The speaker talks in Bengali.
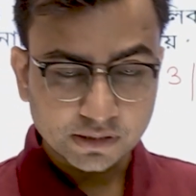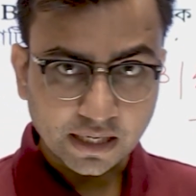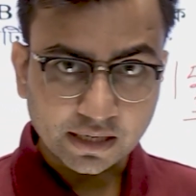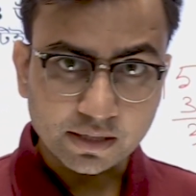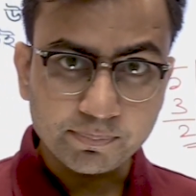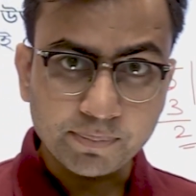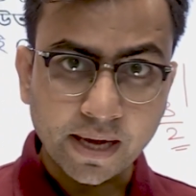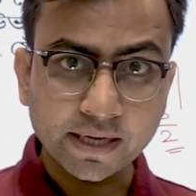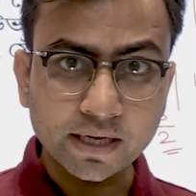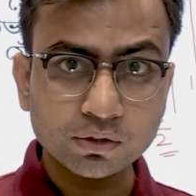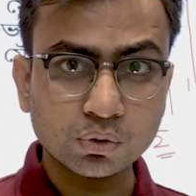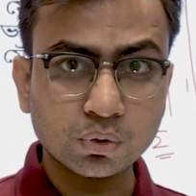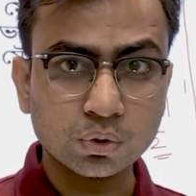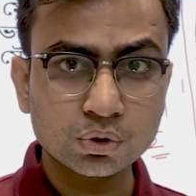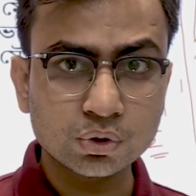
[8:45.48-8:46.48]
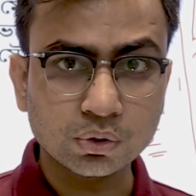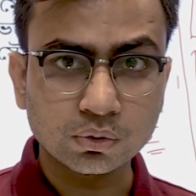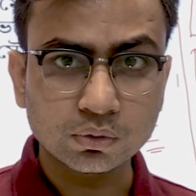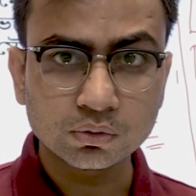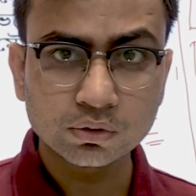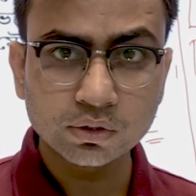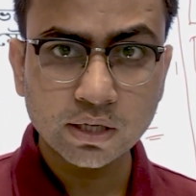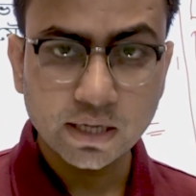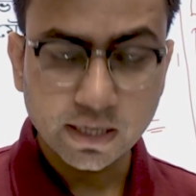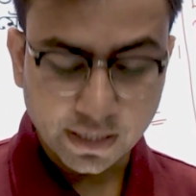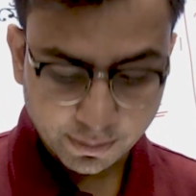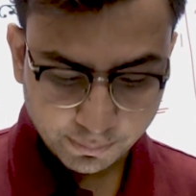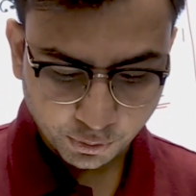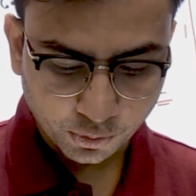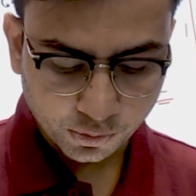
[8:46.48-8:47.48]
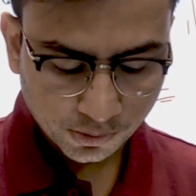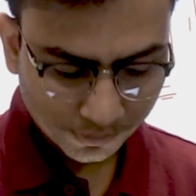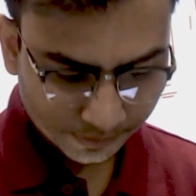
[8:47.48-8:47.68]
তাকে প্যাকেট করছো এবং